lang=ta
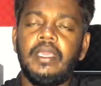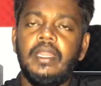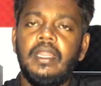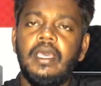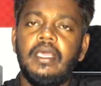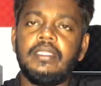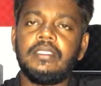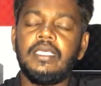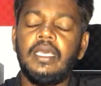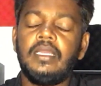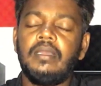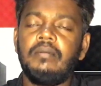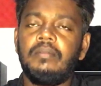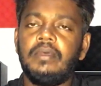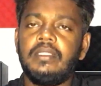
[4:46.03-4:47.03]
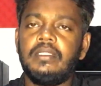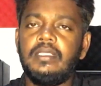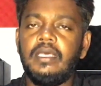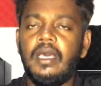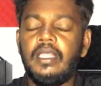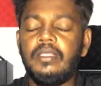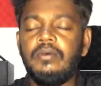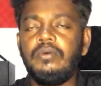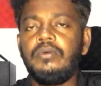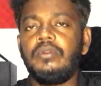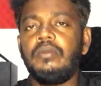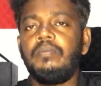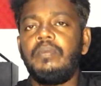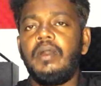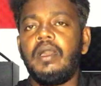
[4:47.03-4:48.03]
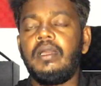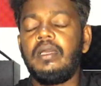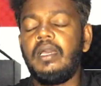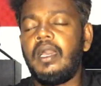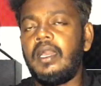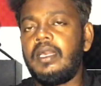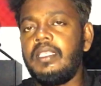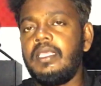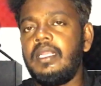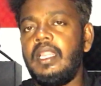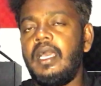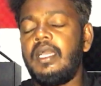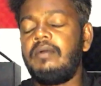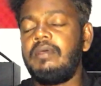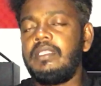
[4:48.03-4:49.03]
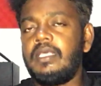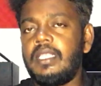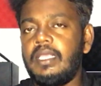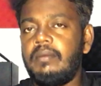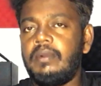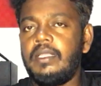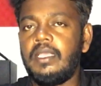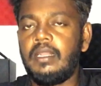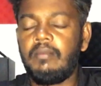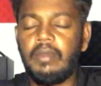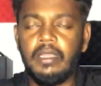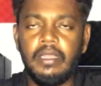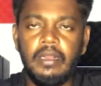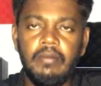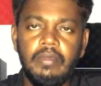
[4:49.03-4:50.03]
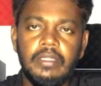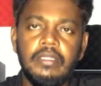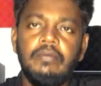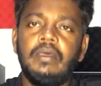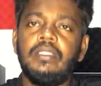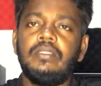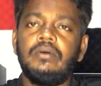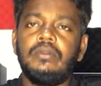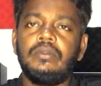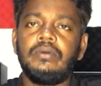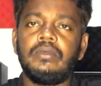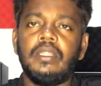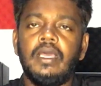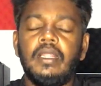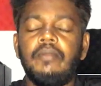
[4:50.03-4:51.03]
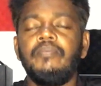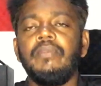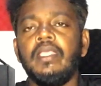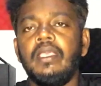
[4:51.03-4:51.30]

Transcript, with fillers: கனடா அரசாங்கம் வந்து அதுவும் குறிப்பாக அகதிகளாக வந்து அதிகப்படியான மக்கள் வந்து வந்து கொண்டிருக்கிறார்கள்